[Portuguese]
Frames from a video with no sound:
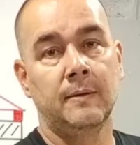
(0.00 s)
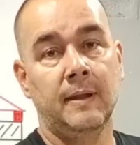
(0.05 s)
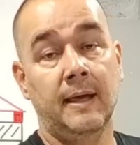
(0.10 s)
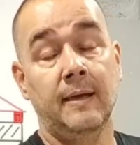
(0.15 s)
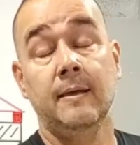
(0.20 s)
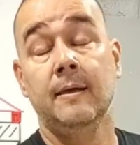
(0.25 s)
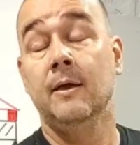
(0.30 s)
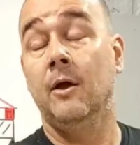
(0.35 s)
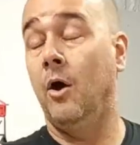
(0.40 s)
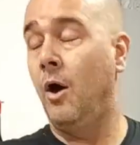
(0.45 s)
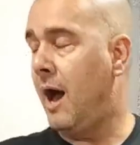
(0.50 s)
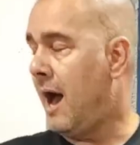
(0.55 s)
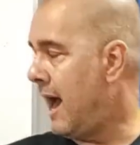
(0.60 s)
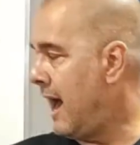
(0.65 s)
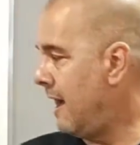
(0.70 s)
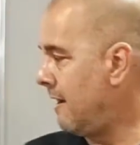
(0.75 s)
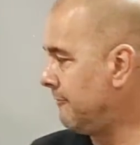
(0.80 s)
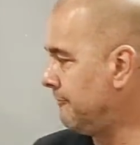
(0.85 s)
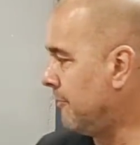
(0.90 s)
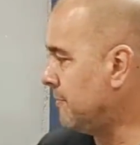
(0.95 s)
É.
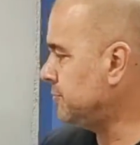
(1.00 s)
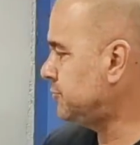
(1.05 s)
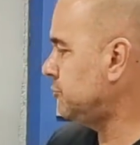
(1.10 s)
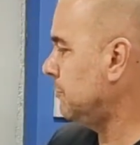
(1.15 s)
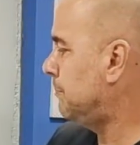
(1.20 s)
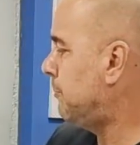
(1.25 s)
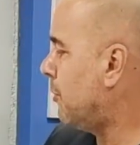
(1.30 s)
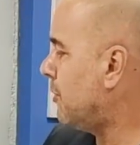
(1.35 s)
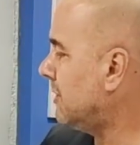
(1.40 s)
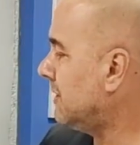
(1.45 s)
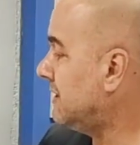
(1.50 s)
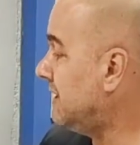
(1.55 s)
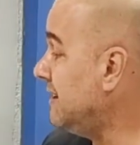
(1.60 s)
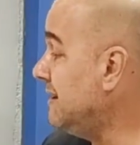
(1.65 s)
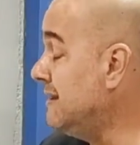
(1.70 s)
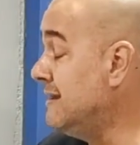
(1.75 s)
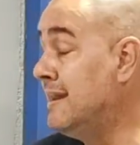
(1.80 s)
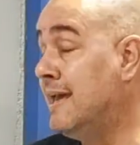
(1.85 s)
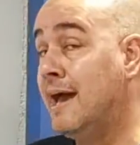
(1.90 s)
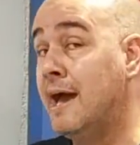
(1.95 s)
Ah, vamos supor que
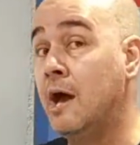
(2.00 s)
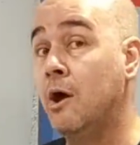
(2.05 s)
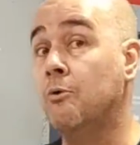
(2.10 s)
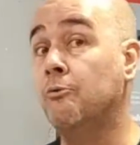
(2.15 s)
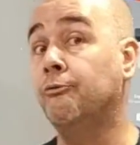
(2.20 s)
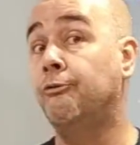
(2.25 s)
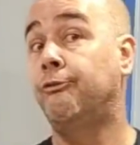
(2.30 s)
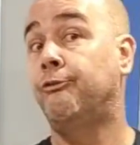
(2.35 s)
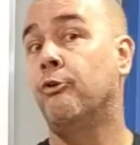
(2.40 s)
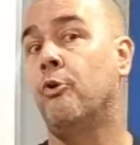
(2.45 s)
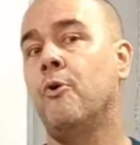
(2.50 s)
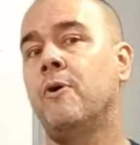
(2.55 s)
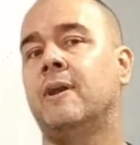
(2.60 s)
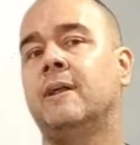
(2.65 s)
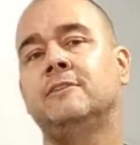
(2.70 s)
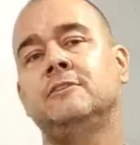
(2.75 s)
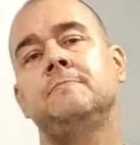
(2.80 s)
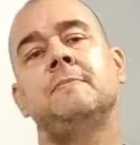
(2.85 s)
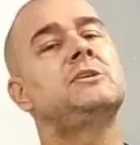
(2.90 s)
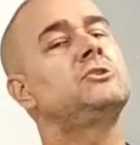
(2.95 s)
não
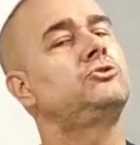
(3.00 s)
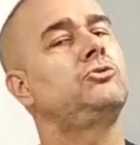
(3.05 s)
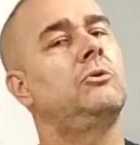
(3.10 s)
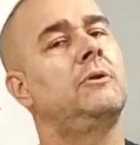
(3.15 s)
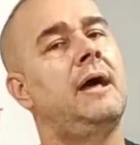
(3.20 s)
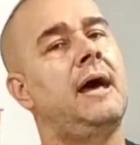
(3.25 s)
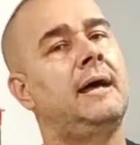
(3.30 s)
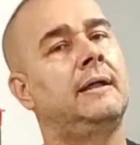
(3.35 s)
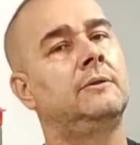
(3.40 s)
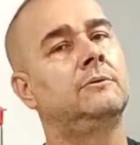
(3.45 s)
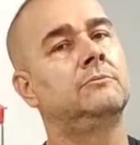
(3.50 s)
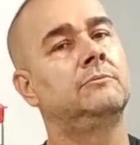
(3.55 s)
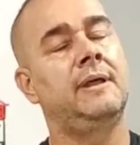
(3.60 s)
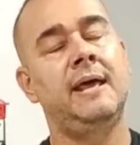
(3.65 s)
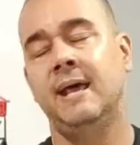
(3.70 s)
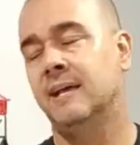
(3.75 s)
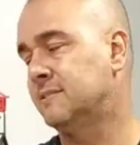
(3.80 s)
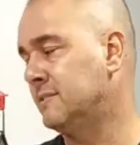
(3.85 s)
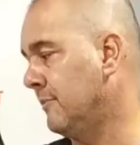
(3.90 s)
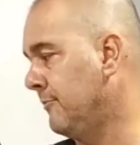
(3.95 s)
fora dimensionado,
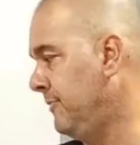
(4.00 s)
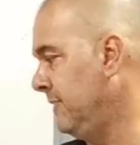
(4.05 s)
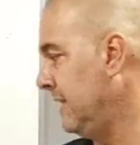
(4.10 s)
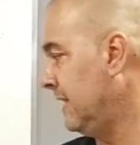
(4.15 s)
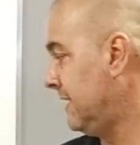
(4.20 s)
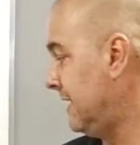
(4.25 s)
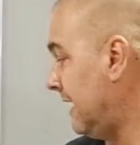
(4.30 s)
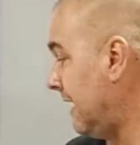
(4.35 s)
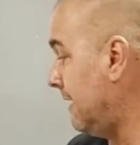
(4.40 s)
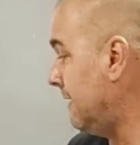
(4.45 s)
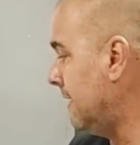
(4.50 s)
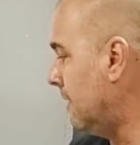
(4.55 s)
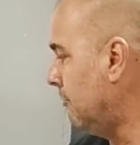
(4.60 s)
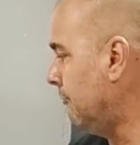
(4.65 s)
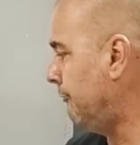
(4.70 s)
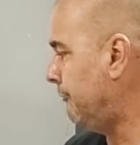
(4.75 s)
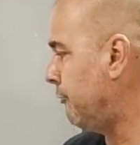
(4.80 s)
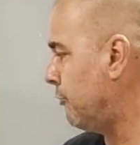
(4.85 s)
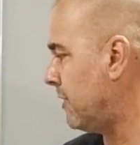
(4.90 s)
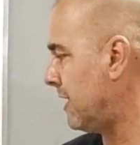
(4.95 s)
né? Essa viga que ela
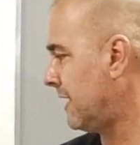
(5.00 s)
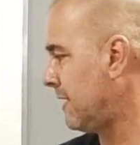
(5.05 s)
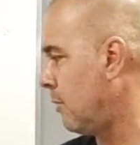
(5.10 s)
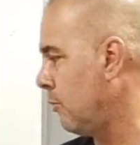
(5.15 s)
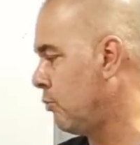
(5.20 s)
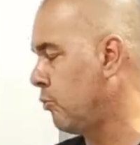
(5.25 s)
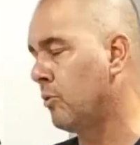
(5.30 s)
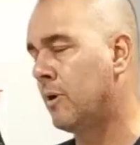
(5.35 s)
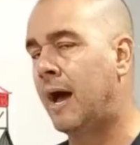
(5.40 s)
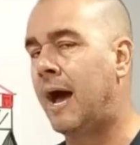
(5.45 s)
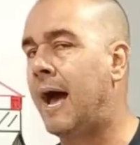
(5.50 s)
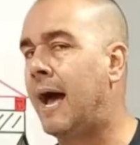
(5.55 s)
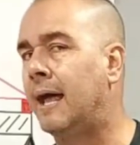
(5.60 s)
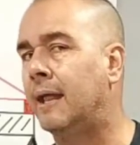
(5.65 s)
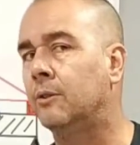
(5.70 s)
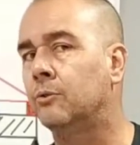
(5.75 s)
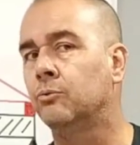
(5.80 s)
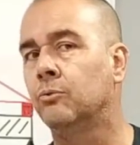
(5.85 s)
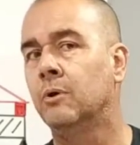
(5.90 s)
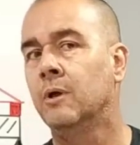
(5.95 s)
não fora
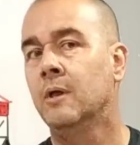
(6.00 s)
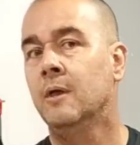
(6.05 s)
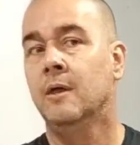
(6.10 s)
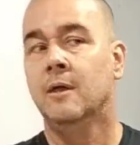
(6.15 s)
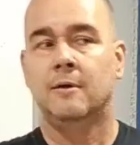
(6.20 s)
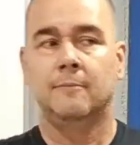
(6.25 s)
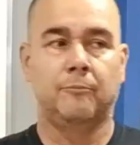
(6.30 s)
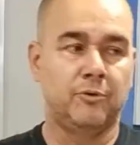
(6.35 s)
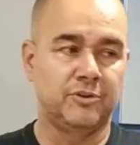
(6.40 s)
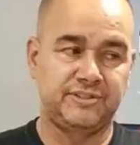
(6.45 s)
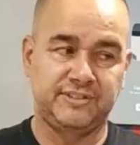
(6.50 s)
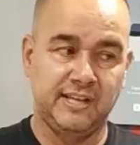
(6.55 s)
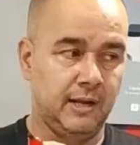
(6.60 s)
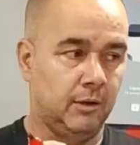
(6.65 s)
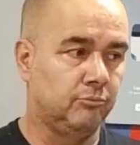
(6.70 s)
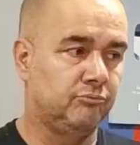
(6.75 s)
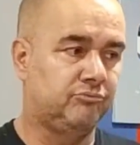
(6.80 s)
calculado, você